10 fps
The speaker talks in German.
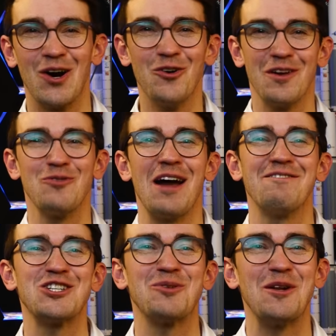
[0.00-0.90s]
Und wenn du
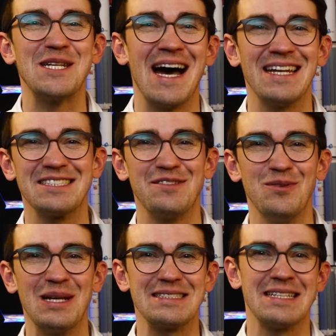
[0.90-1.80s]
einfach spontan das
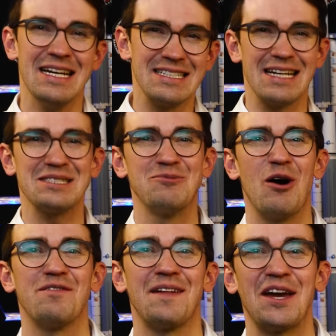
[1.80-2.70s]
Gefühl hast, dass du
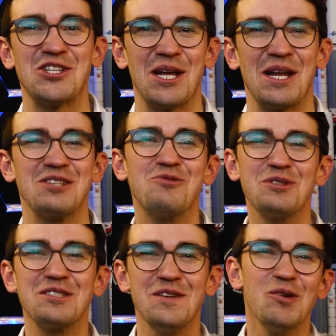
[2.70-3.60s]
auf Senkrechtstarter ein
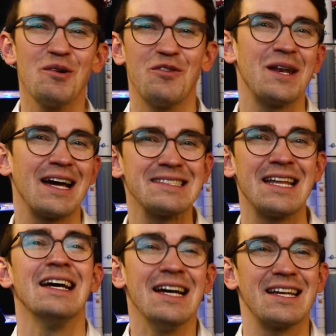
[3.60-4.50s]
gutes Video gefunden hast,
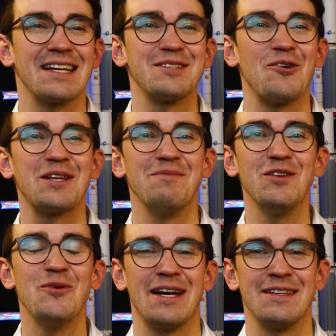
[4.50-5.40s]
dann kannst du auch dem
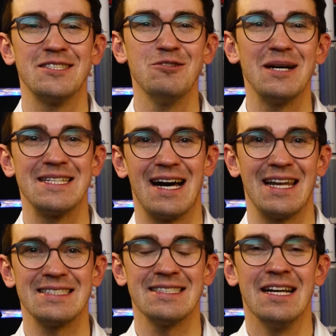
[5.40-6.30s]
Video einen Super
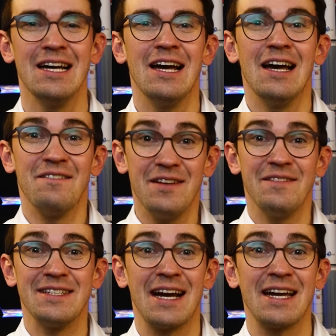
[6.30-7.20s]
dalassen. Vielen,
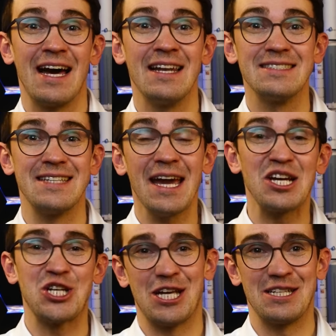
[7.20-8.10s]
vielen Dank an alle
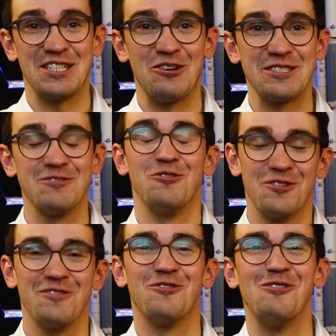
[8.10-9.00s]
Senkrechtstarter draußen
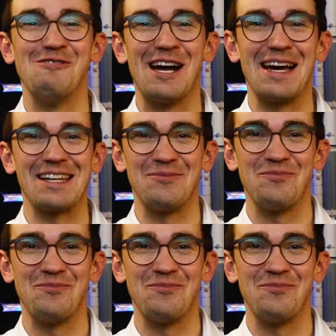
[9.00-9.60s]
und frohe Weihnachten.